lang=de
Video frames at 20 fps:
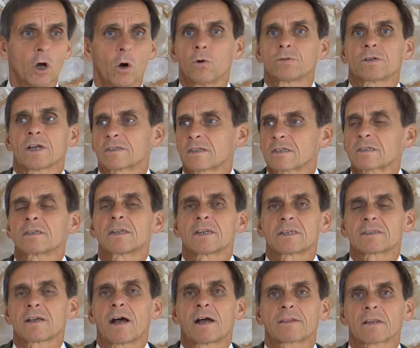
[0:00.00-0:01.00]
Und das ist
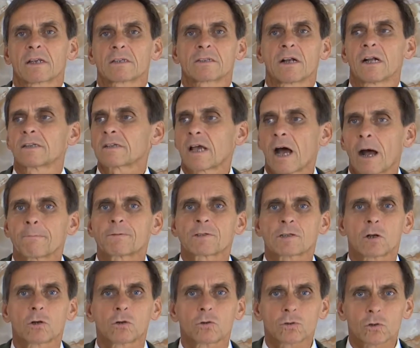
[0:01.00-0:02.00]
nichts anderes als
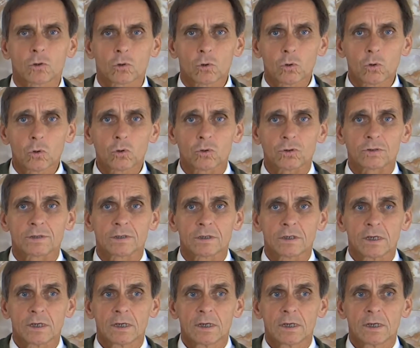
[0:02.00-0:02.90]
absolut gut.